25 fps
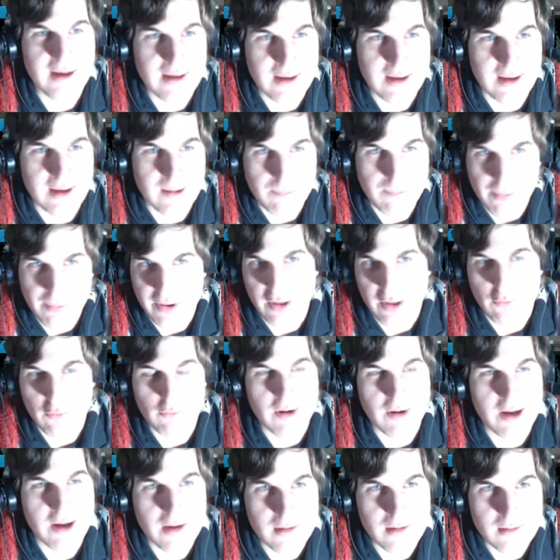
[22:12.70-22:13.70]
eh, puede
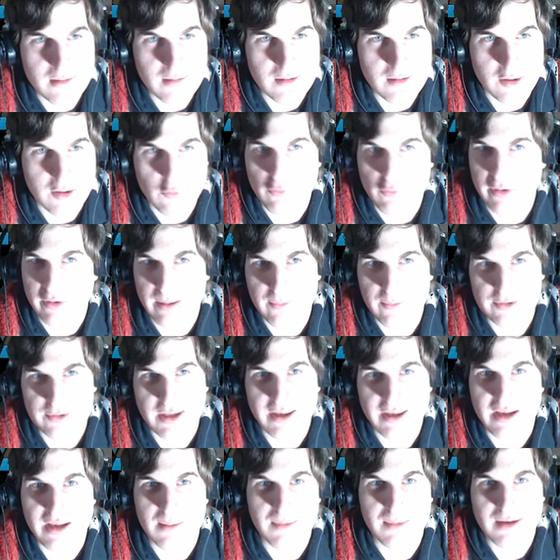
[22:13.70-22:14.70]
jugar y jugamos
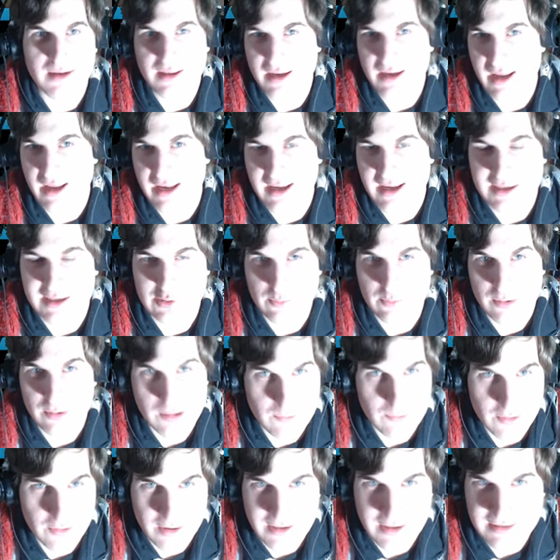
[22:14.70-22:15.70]
tranquilamente, que elija su
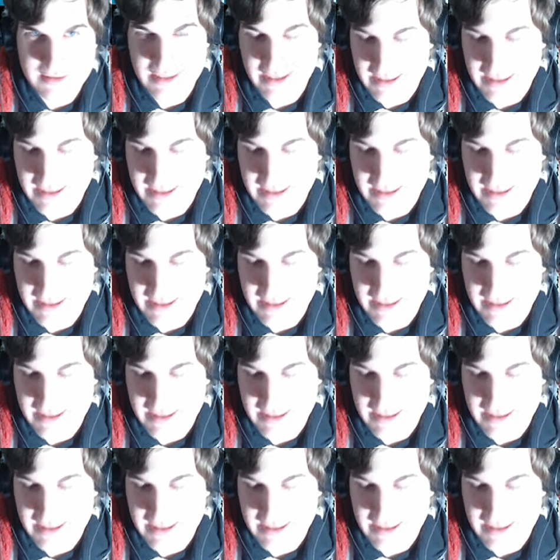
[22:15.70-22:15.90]
Pokémon que se le